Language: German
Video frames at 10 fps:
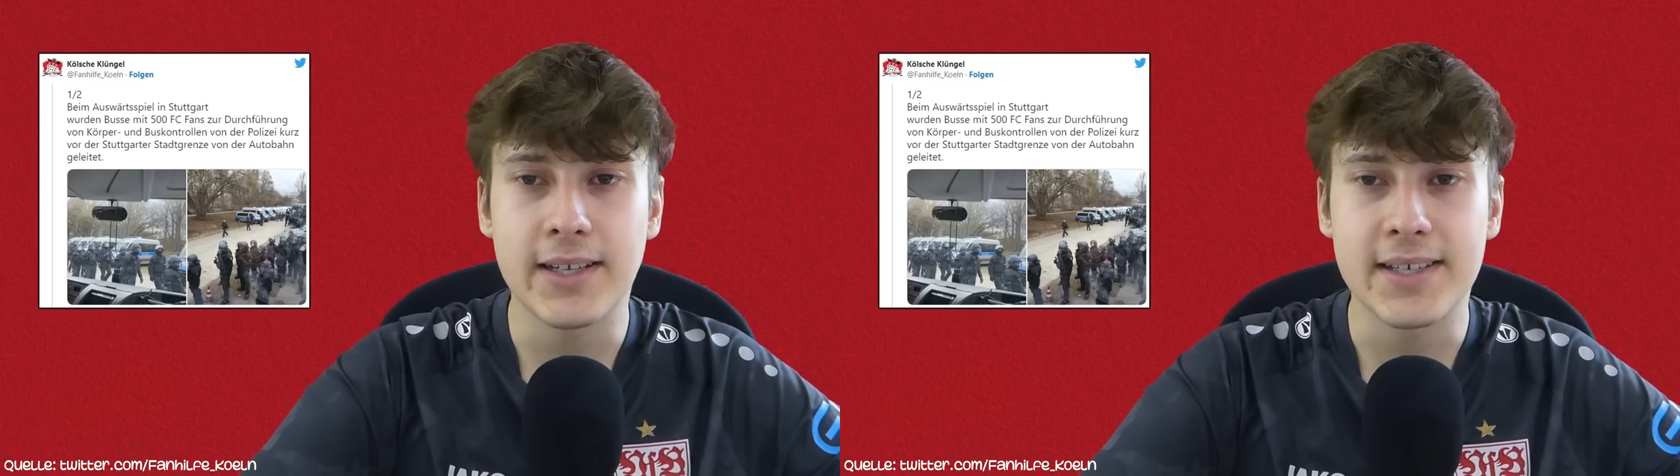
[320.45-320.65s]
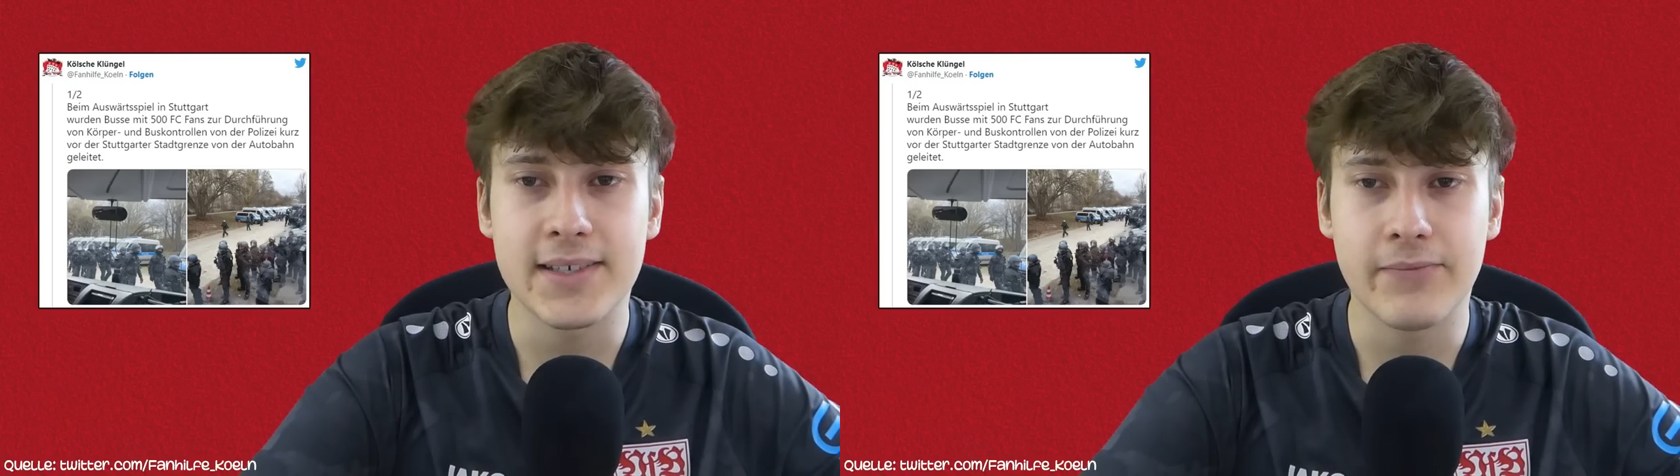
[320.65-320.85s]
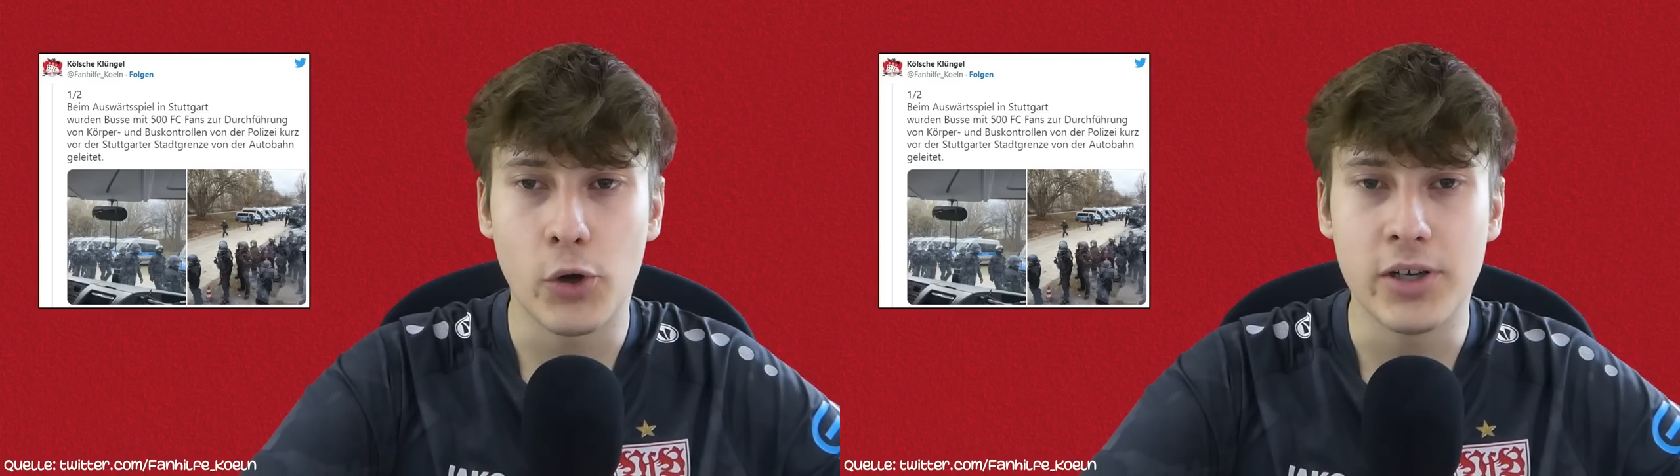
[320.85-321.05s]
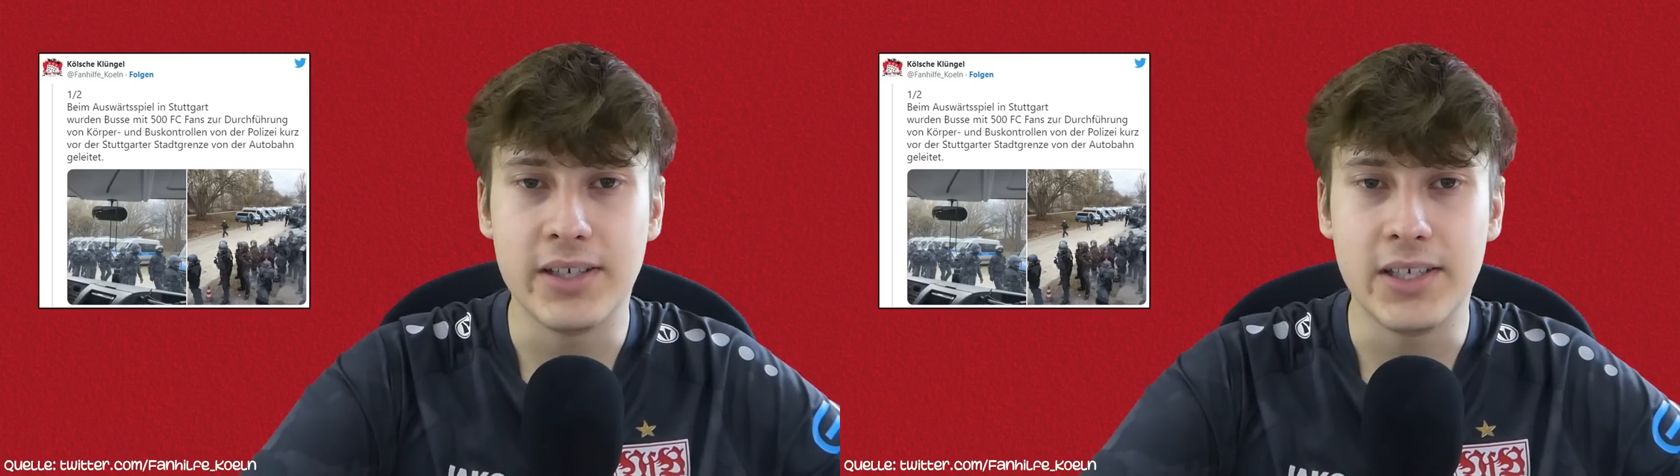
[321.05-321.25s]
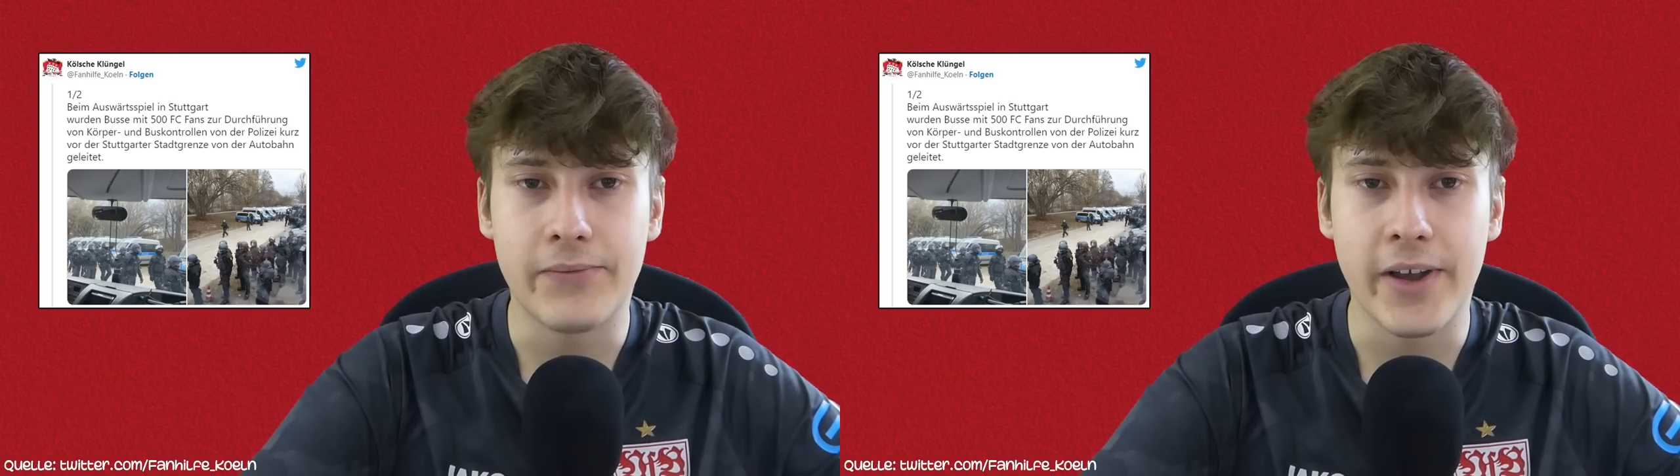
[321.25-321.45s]
Das
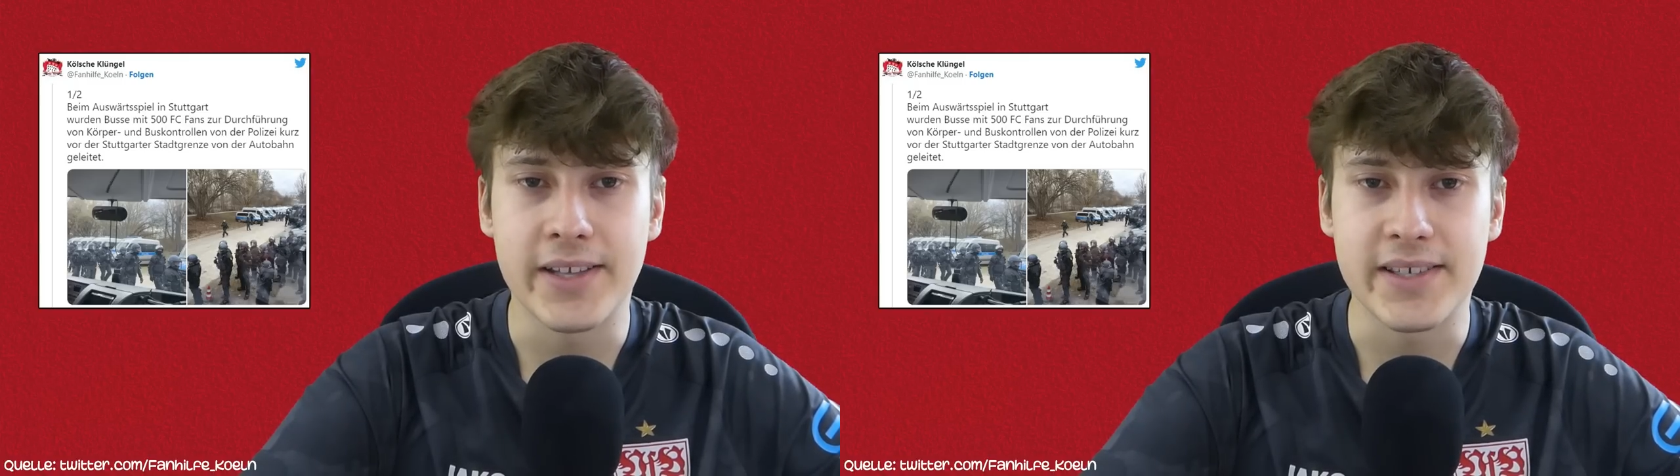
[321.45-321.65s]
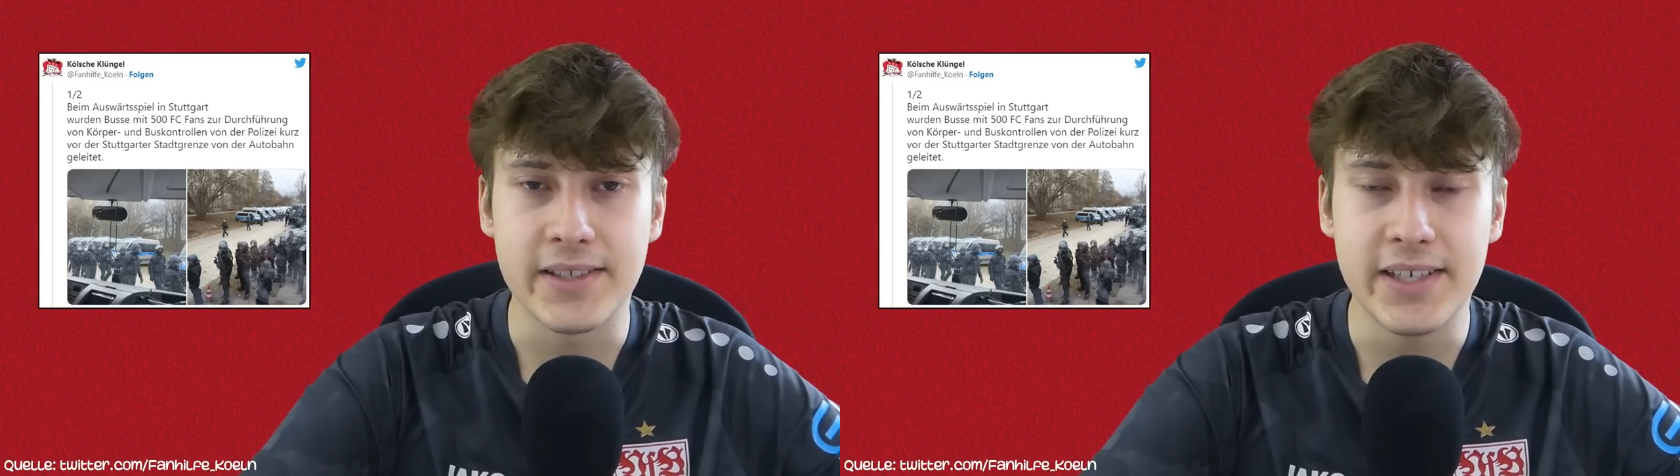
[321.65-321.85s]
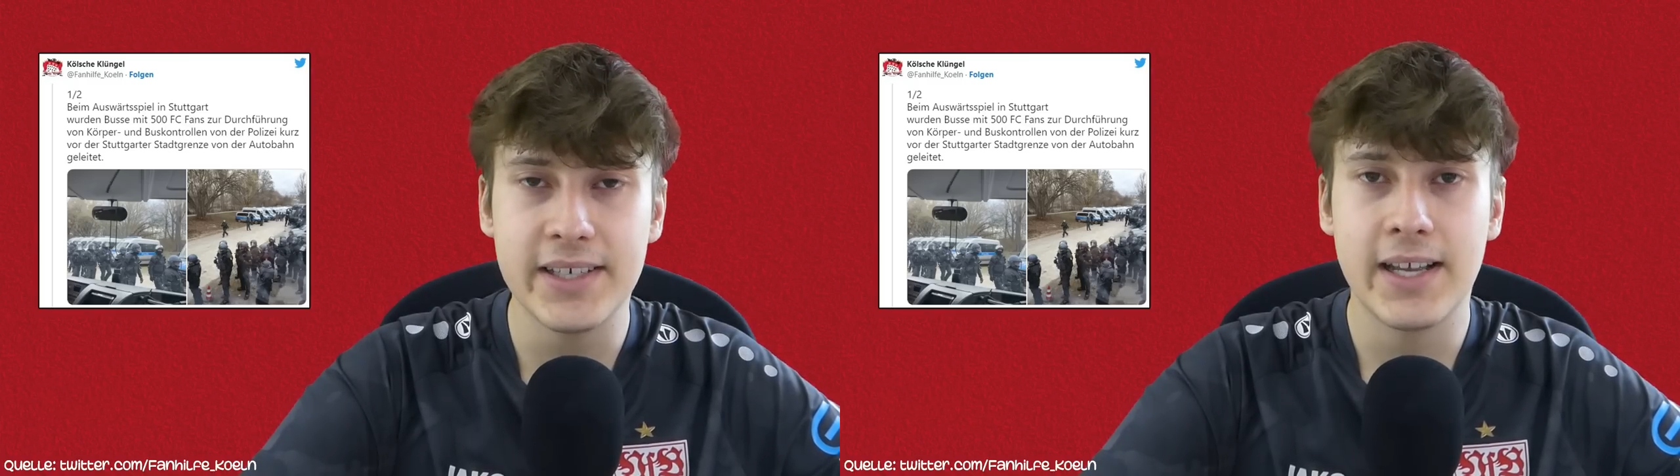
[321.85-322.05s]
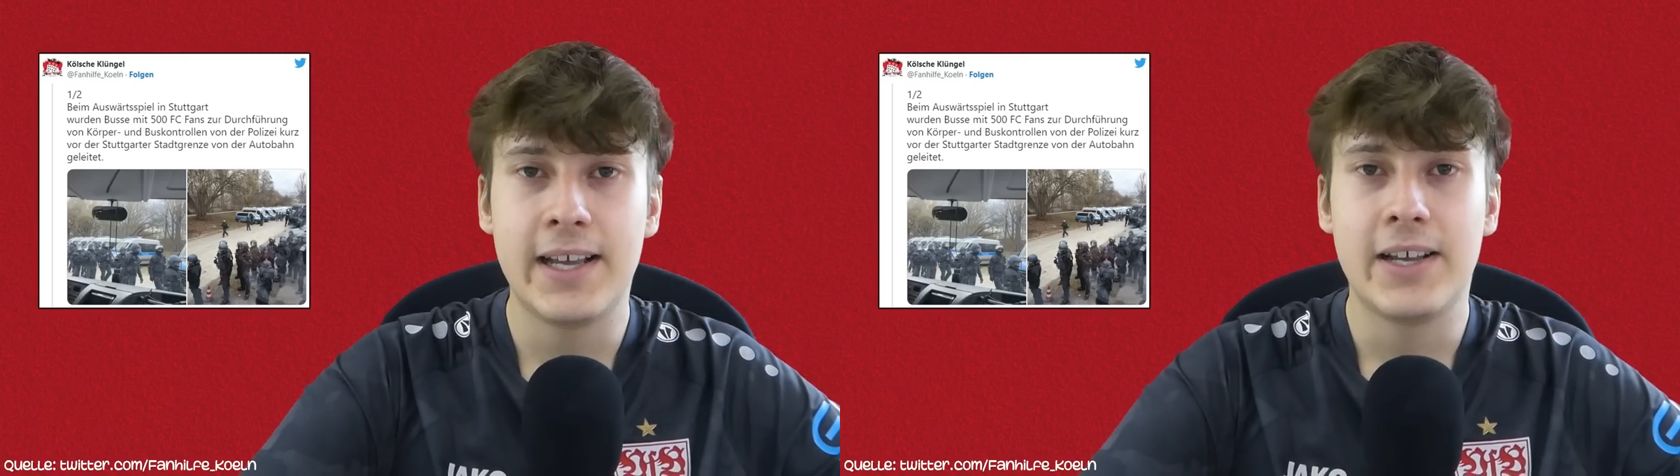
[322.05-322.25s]
wollten die Fans nicht